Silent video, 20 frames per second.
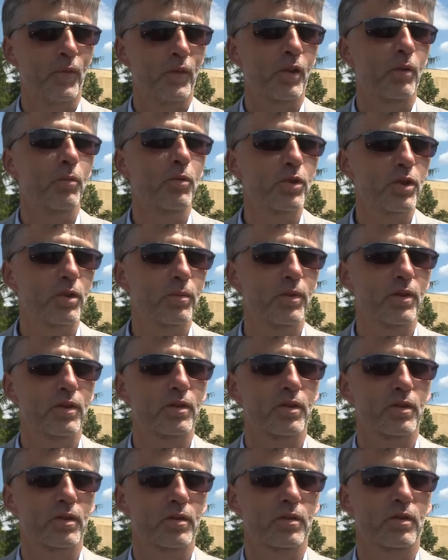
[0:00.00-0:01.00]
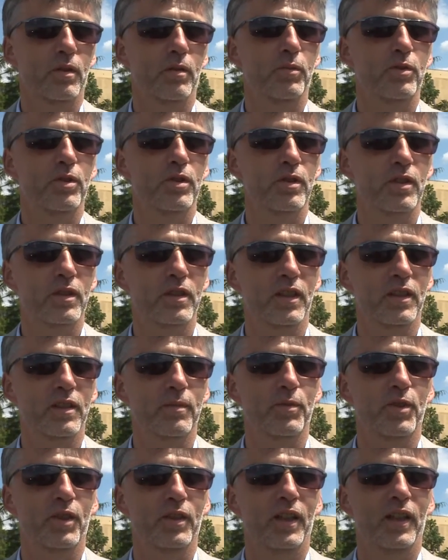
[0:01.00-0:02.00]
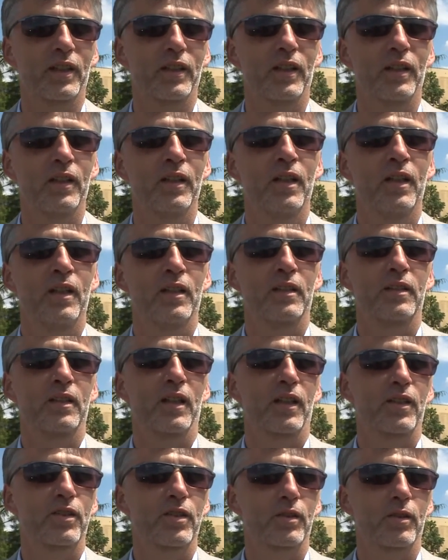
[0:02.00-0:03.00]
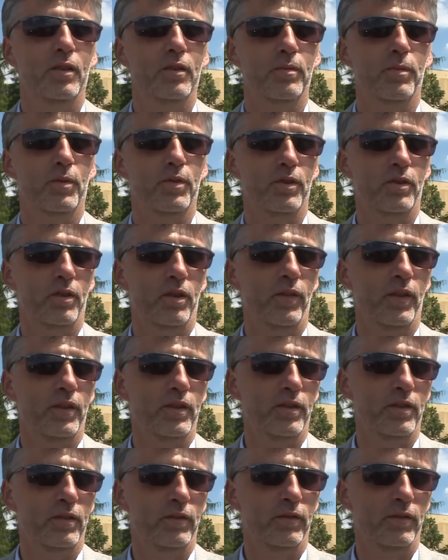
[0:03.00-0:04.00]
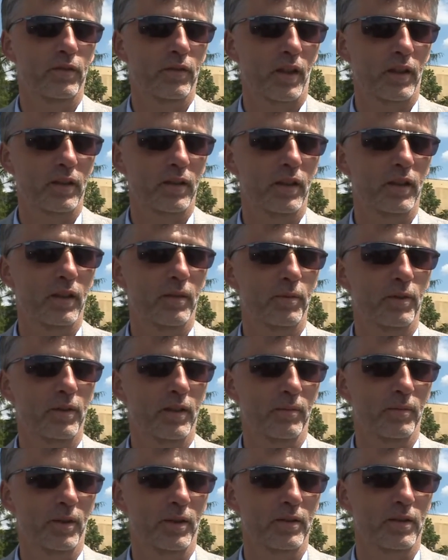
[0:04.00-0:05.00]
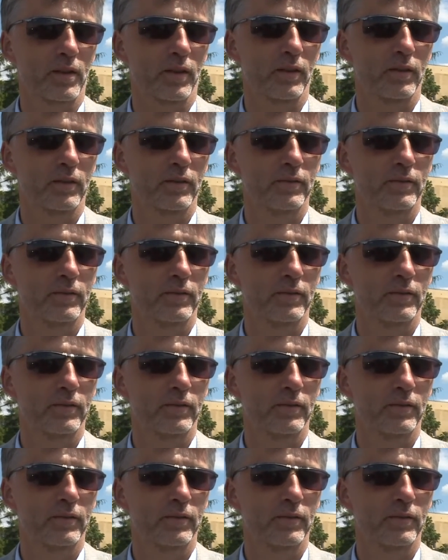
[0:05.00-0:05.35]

to musi, być, to musi zostać sprzedane i należy to spożytkować jak najlepiej dla miasta.